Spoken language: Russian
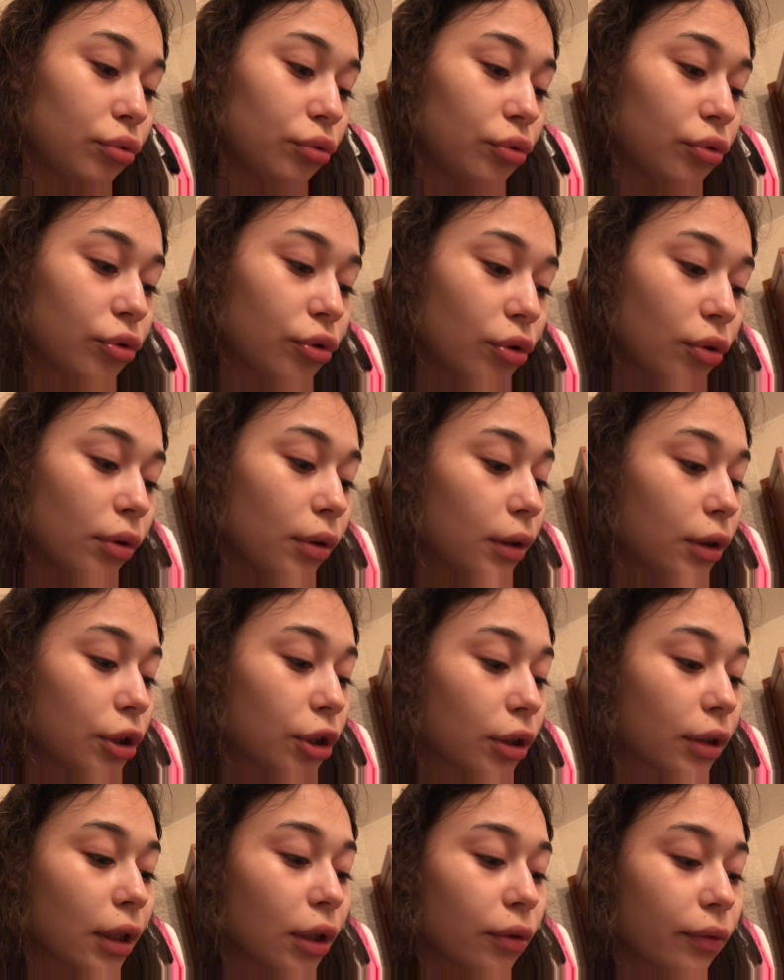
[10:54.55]
чужок,
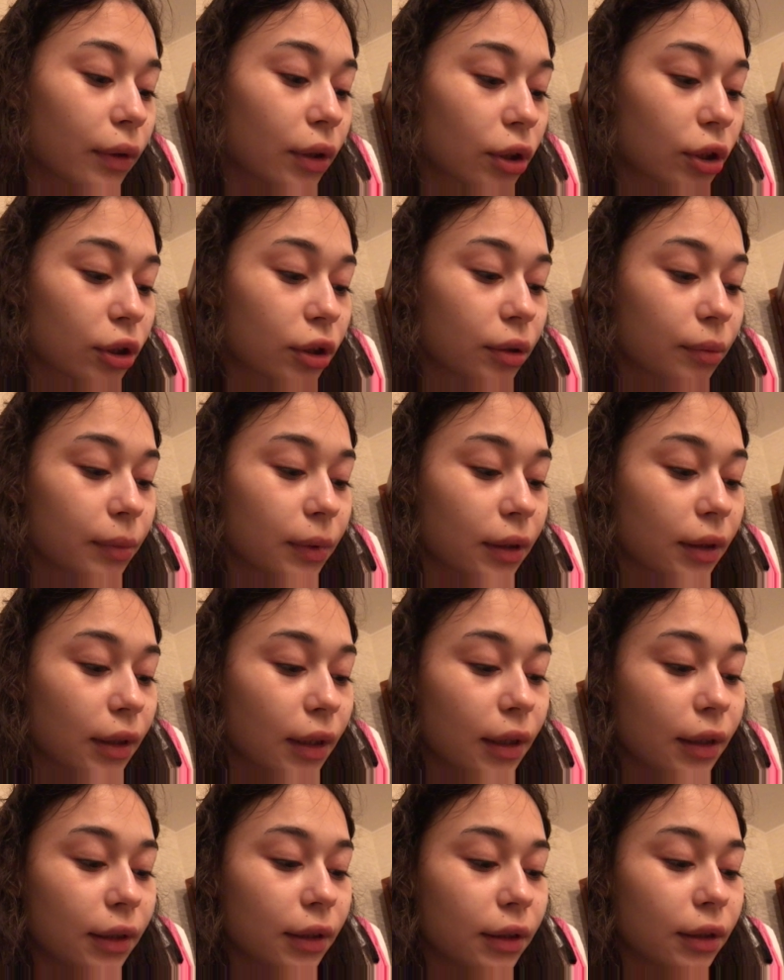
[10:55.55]
читаю ваши
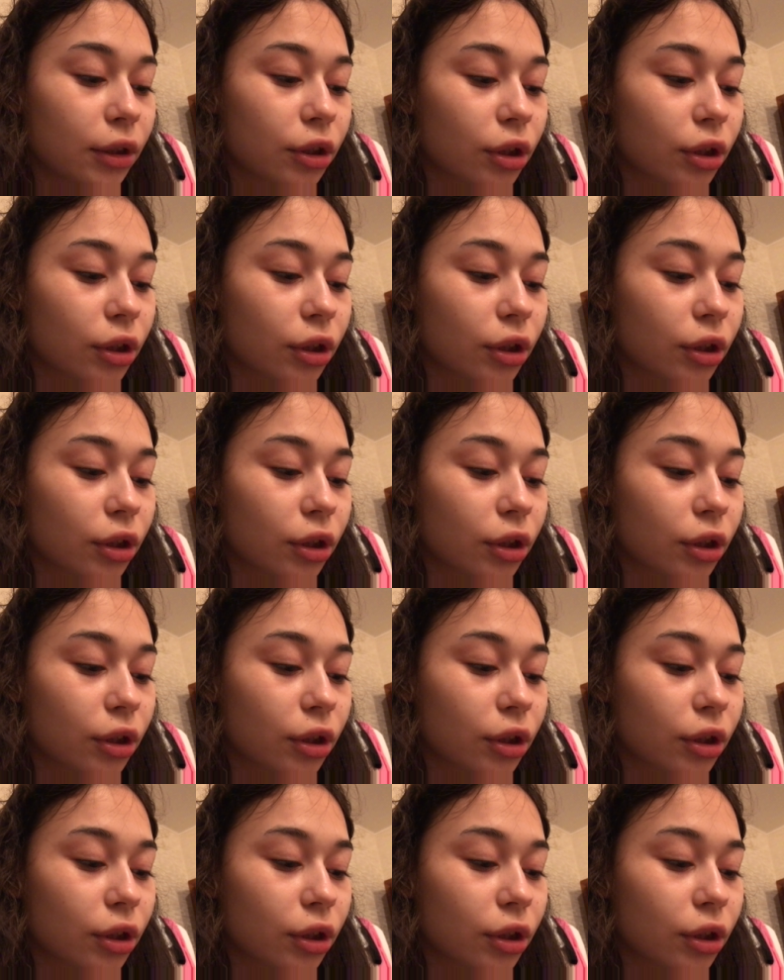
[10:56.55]
комментарии.